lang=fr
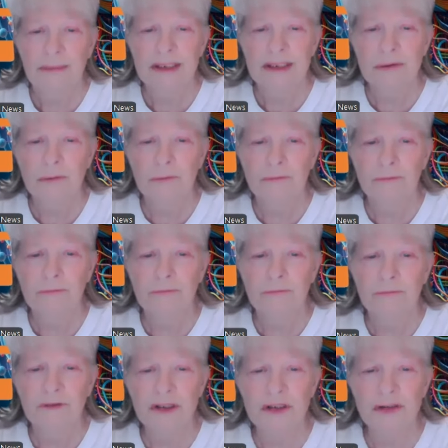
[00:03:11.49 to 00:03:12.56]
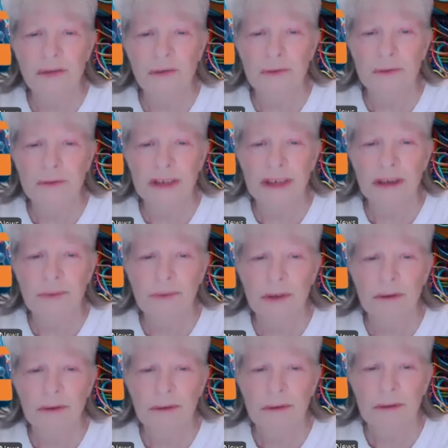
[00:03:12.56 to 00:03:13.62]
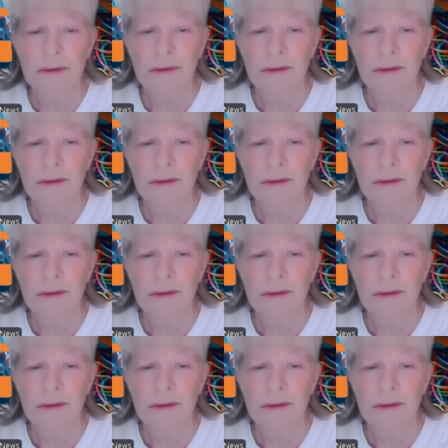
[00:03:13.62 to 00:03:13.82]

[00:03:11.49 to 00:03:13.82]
parce que physiologiquement,